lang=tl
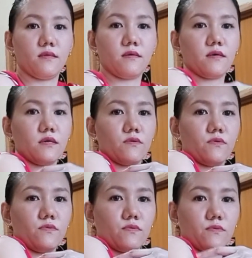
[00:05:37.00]
Ayan, o.
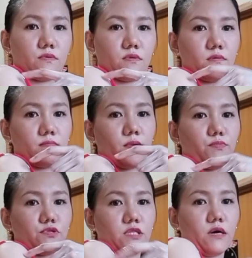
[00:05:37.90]
Oh.
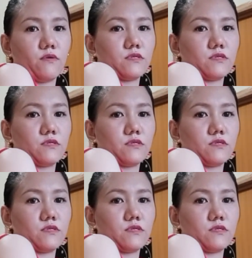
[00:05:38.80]
Maputi, o. Oh.